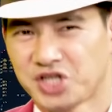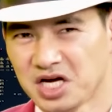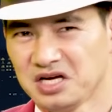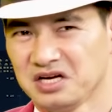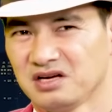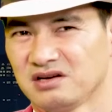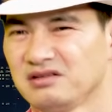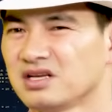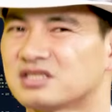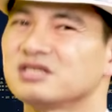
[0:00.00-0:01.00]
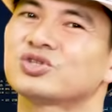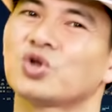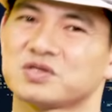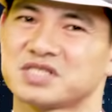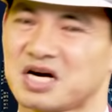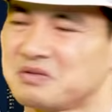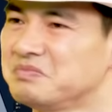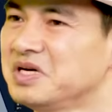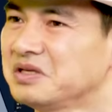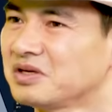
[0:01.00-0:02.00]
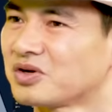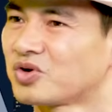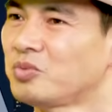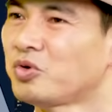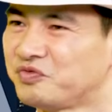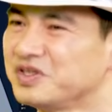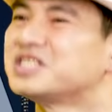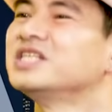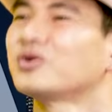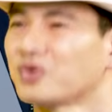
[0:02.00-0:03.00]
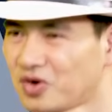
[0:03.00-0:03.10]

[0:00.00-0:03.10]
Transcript: chê để chứng tỏ rằng mình có một vị trí nào